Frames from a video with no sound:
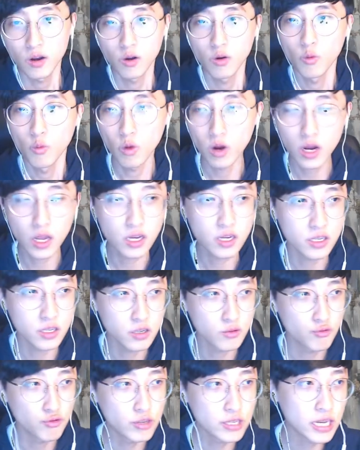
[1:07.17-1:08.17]
원래 그
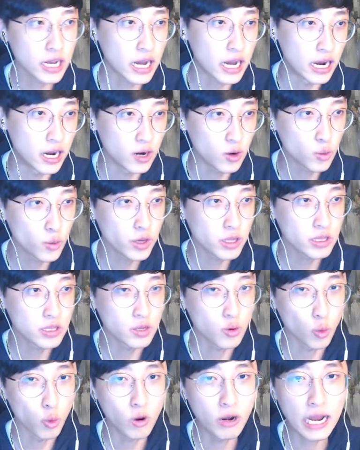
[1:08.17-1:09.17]
우리가 알고 있는
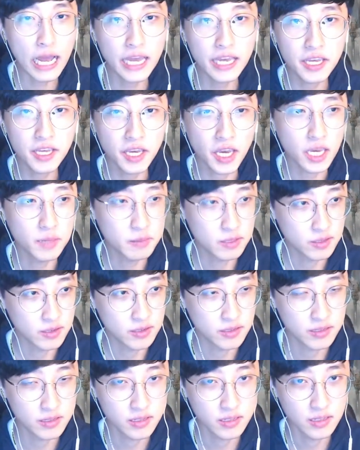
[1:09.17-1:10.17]
온라인
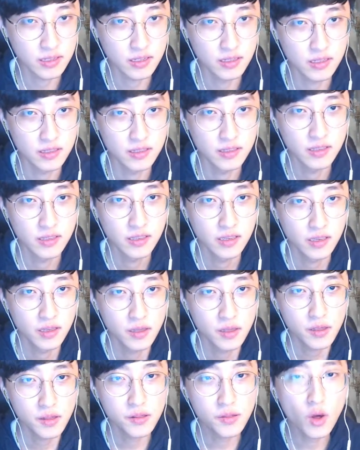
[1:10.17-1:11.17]
게임들은
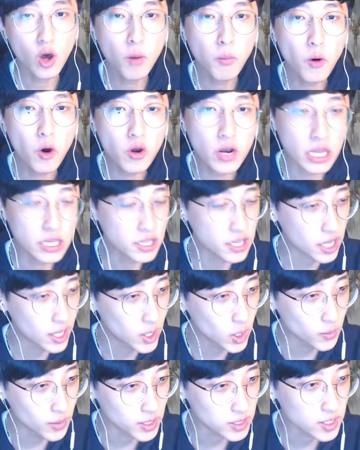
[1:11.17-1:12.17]
서버라는
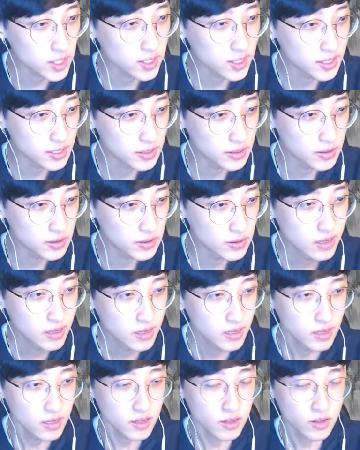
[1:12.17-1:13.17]
개념이 있잖아요
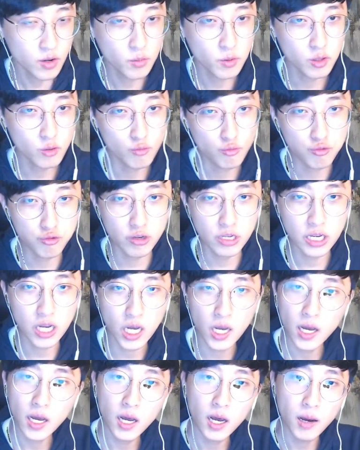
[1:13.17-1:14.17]
그러면은
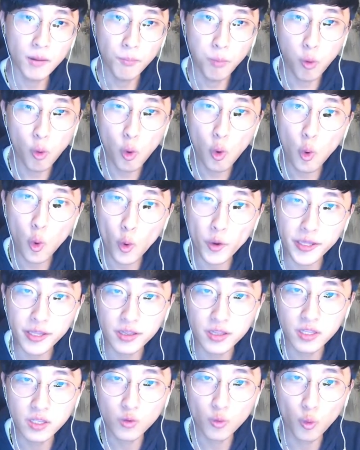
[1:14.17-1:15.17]
우리가 보고
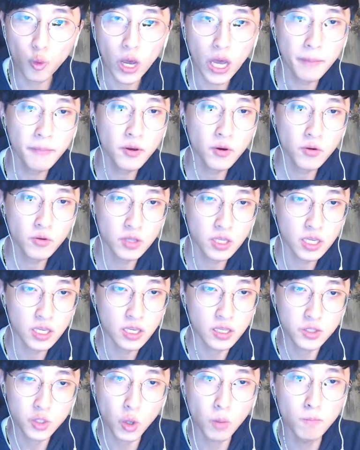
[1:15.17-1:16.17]
있는 화면이
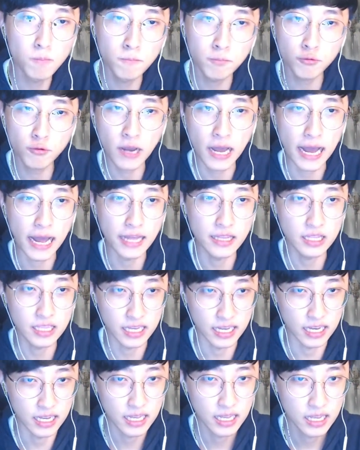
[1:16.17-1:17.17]
전부가
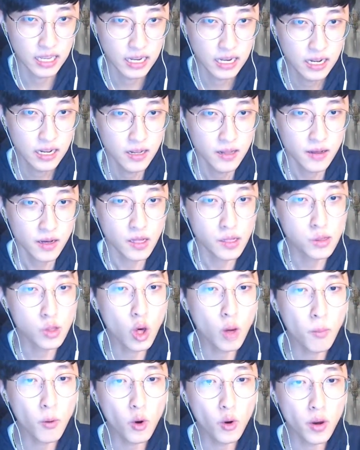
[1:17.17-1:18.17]
아니야 그러니까
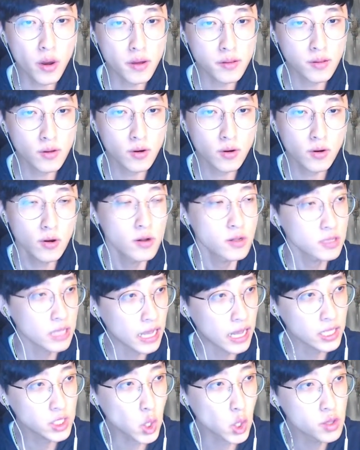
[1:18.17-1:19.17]
서버에서
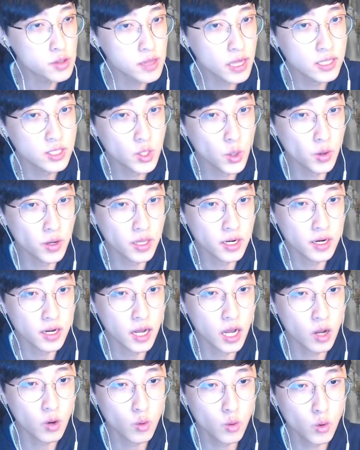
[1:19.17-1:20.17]
다 전산 처리를
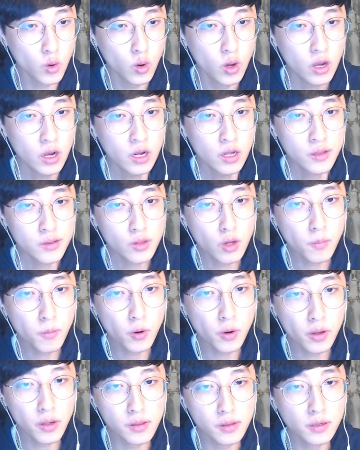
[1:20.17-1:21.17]
하고
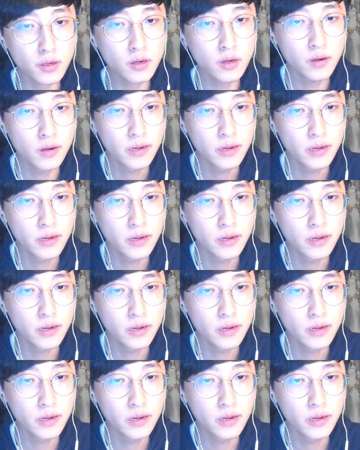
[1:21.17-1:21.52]
서버에서